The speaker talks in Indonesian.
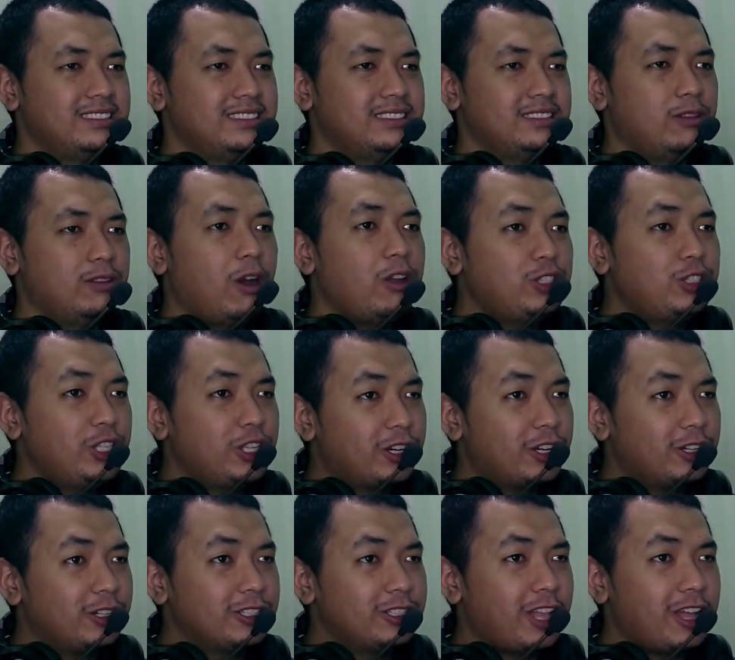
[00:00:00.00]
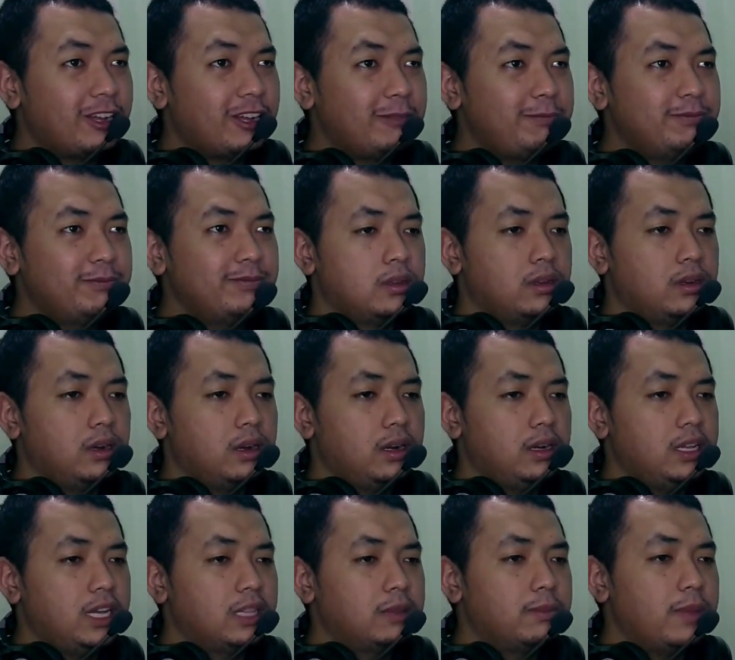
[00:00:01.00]
Anjir, ditangkap.
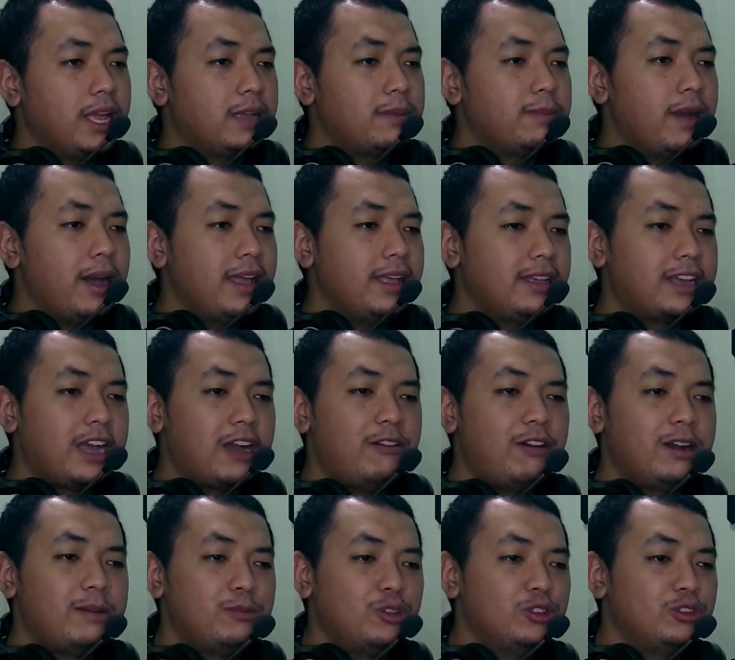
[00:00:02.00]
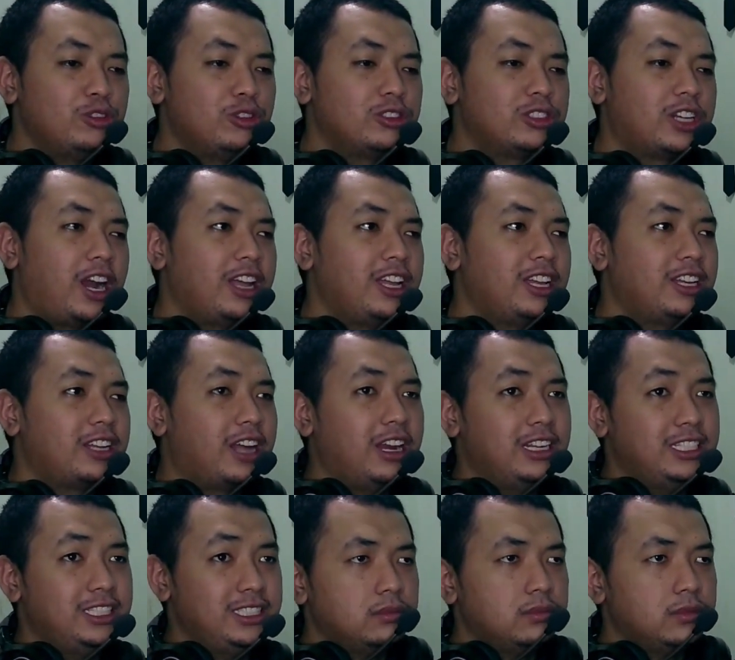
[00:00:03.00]
Lihat baik-baik kawanmu untuk terakhir
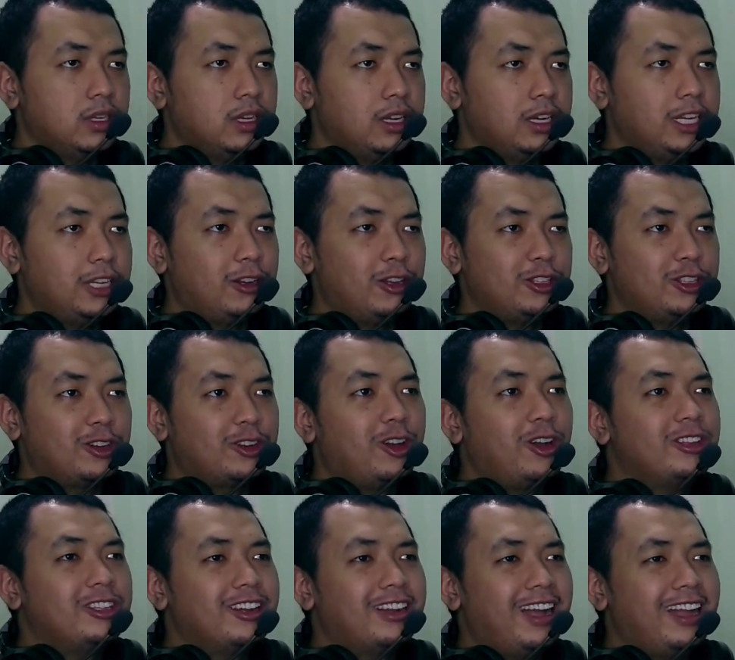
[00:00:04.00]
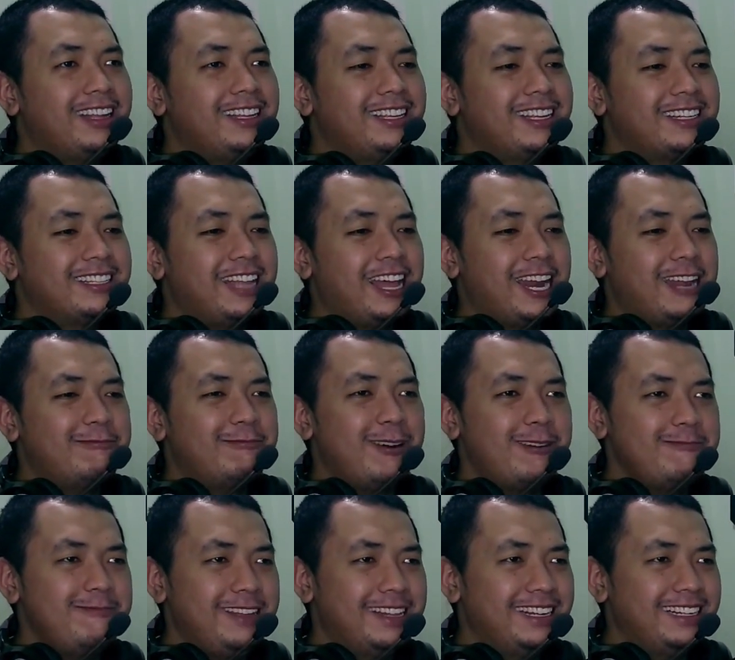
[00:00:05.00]
kalinya. Dikocok-kocok anjir dalam
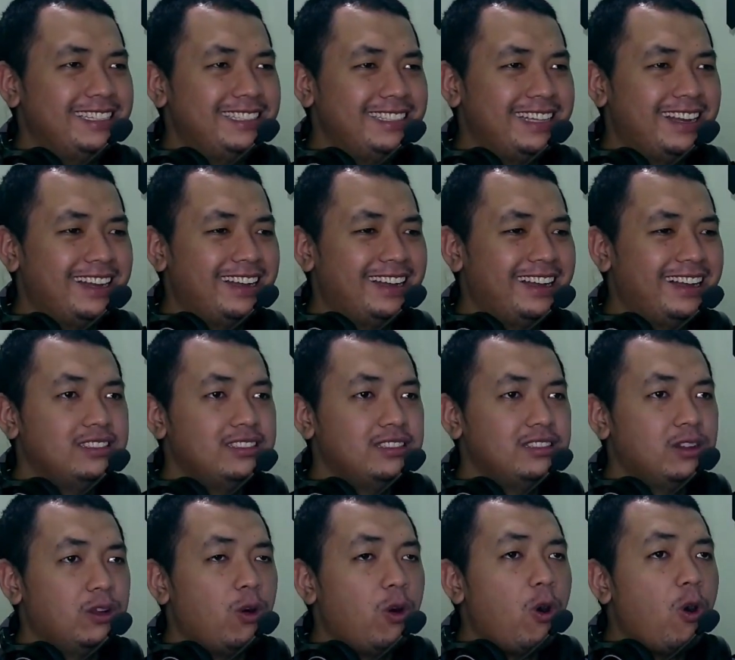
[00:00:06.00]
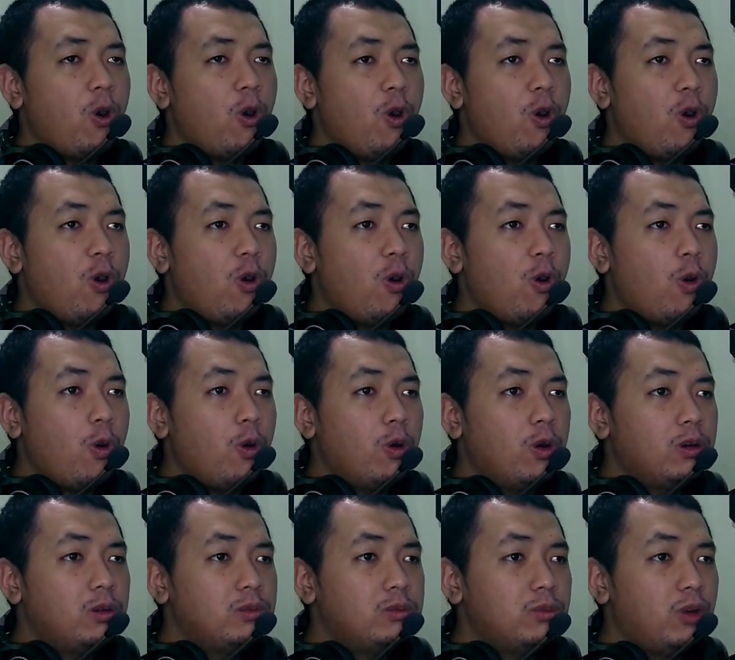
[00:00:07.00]
mobilnya. Oh,
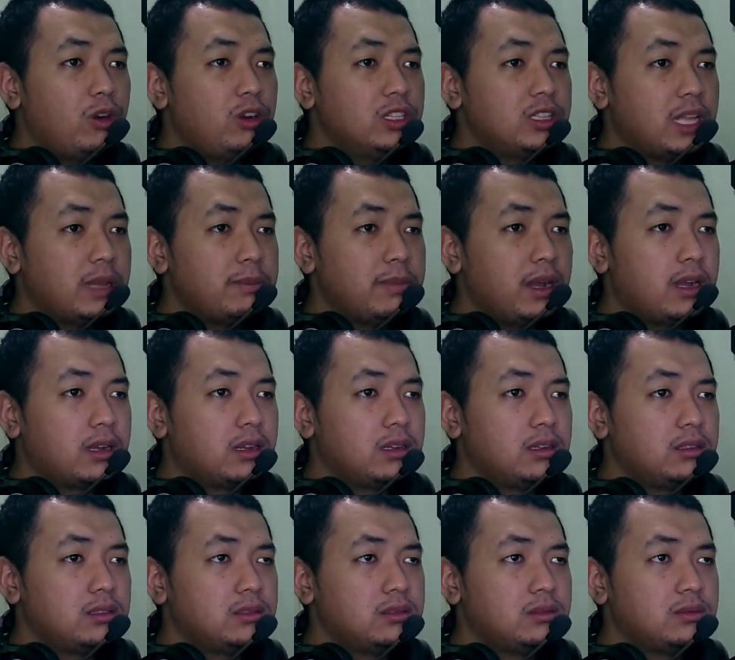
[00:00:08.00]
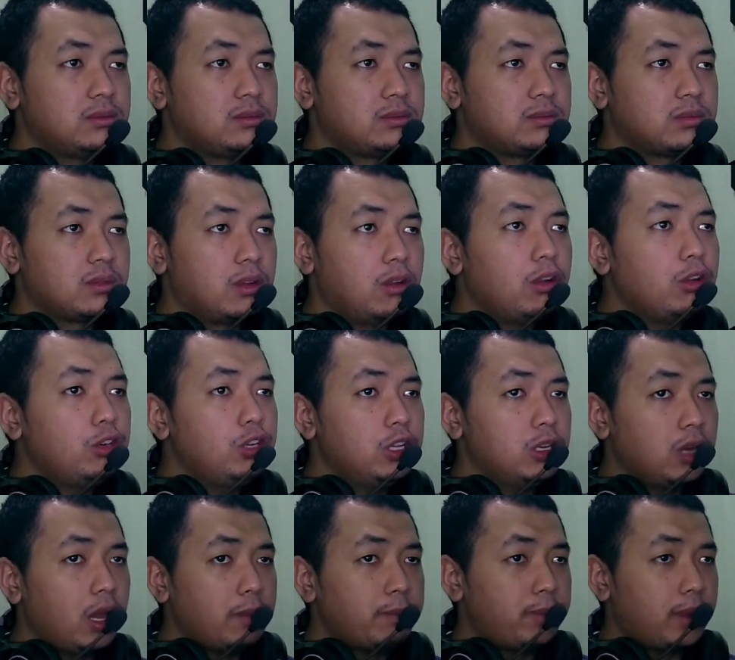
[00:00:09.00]
mau ditembak. Oh,
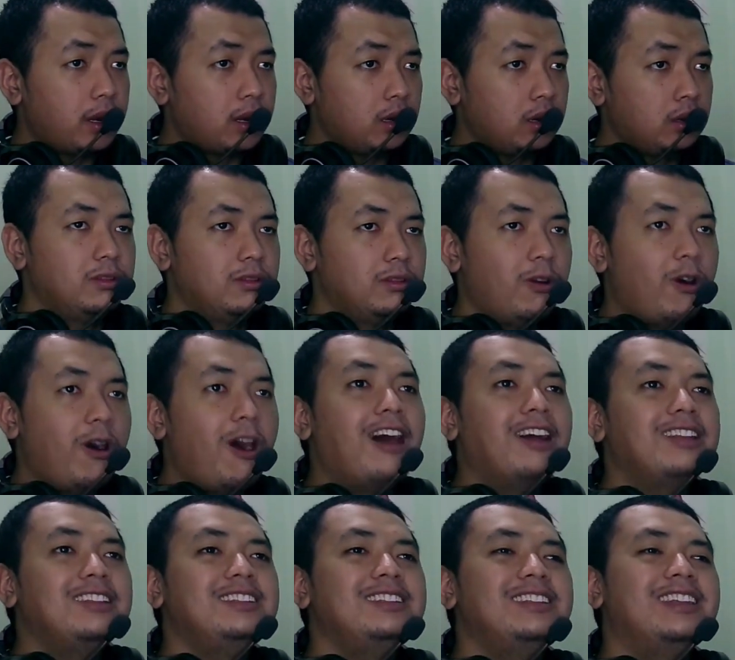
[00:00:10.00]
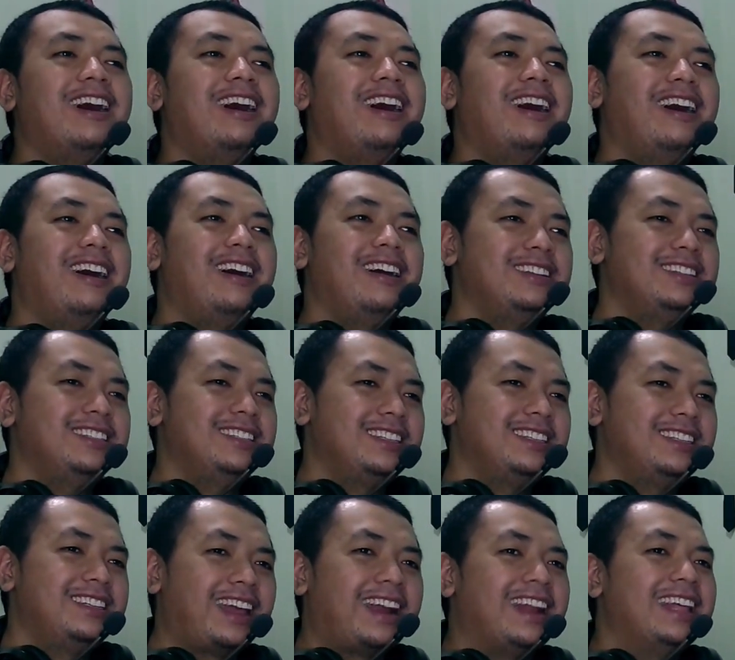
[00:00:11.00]
dilempar. Oh,
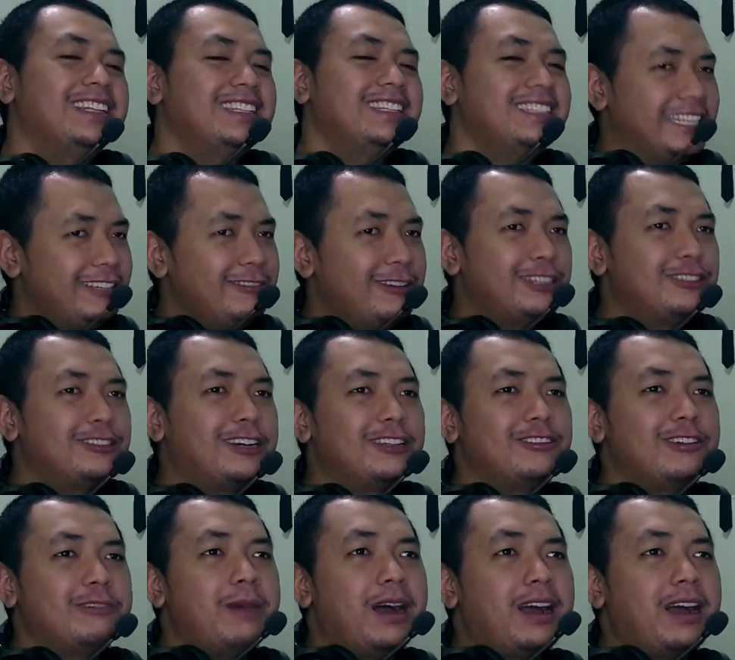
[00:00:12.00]
anjay, keren sih. Gua suka tuh.